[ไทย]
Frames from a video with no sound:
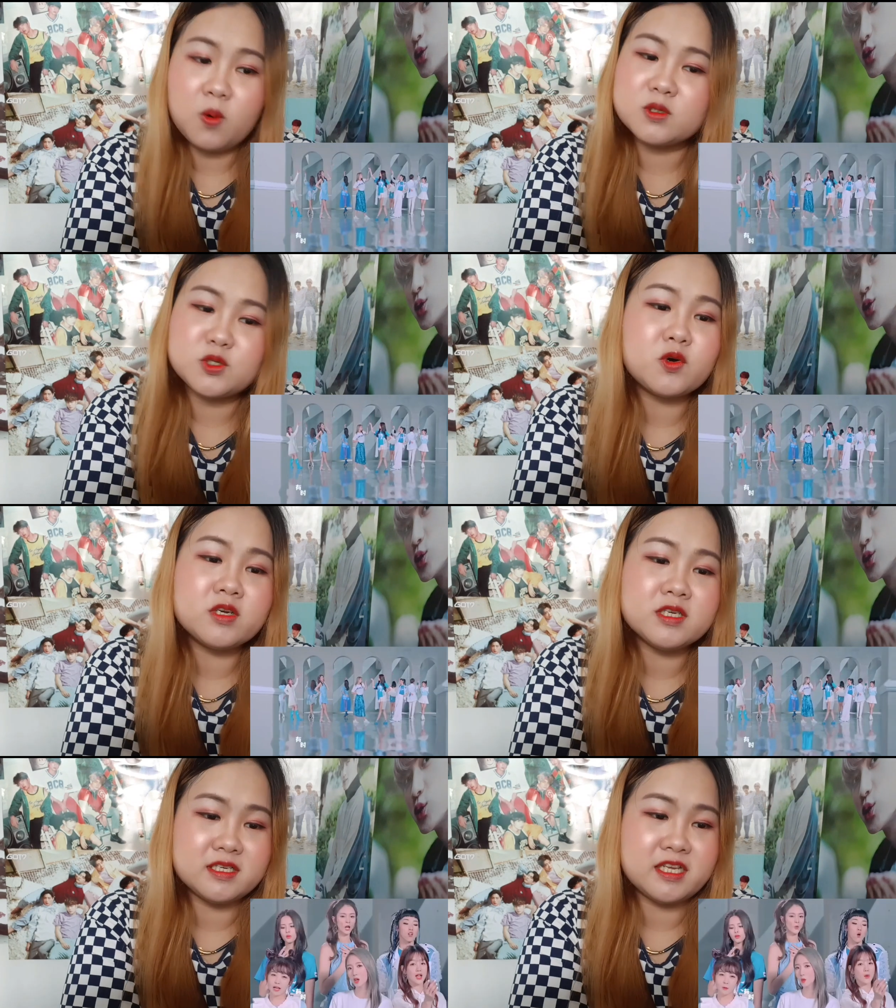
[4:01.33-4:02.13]
โอ้ชุด
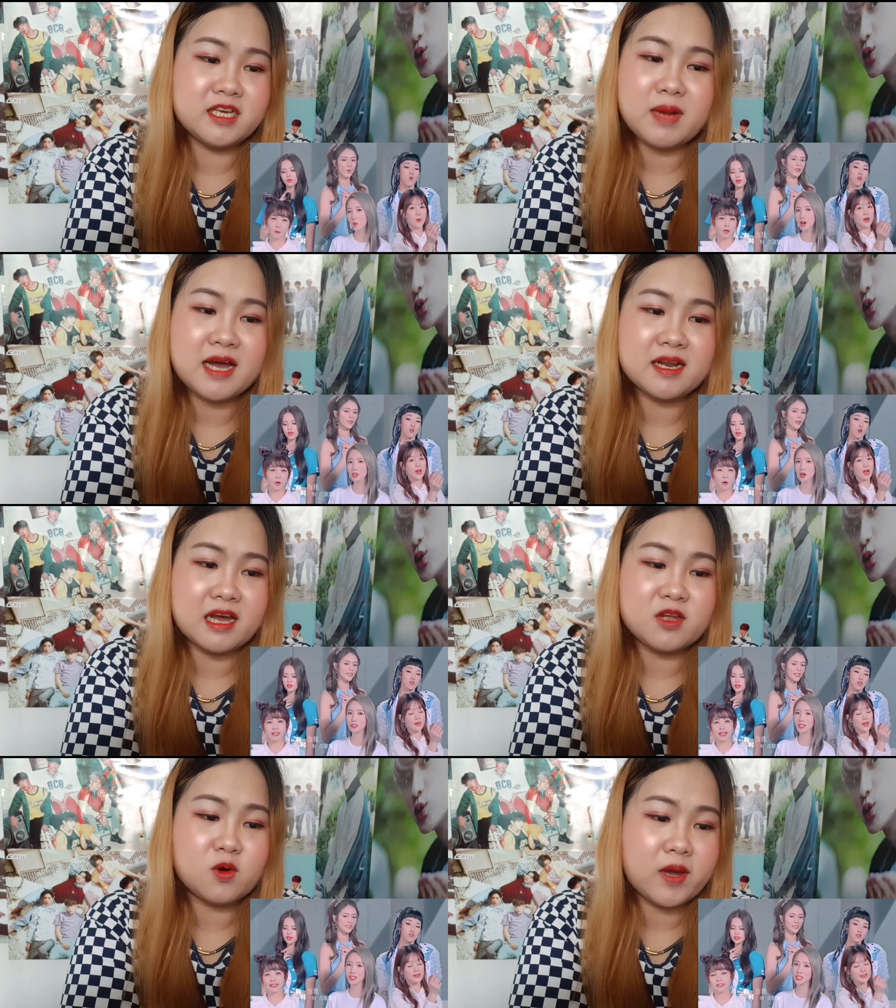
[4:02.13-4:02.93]
คนอื่นดีมากเล
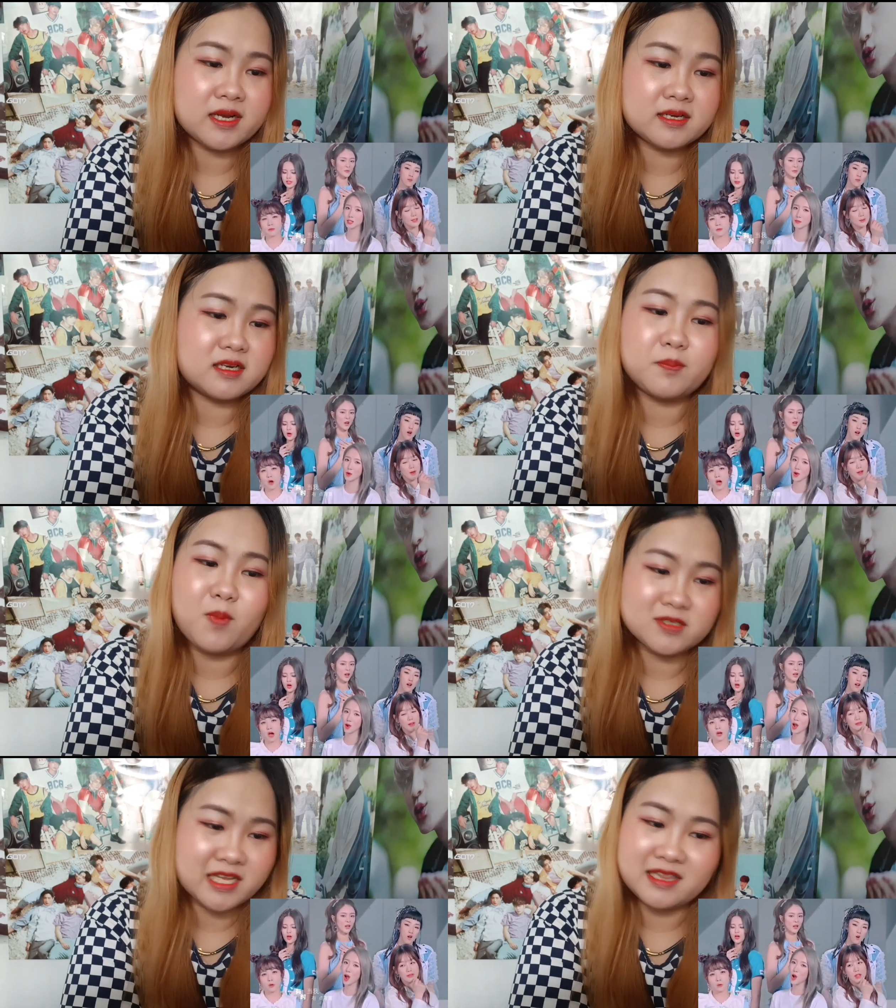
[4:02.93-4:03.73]
ยนะ ยกเว้นกระ
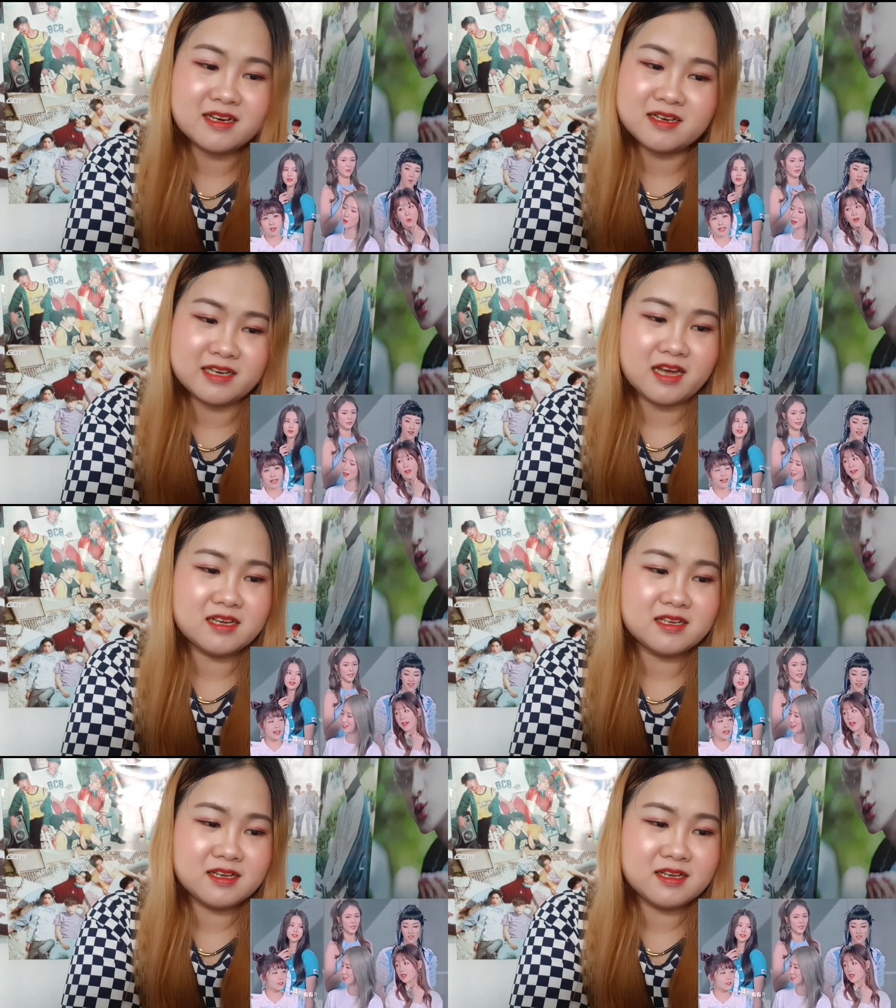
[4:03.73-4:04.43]
โปรงเซนเตอร์เนี่ย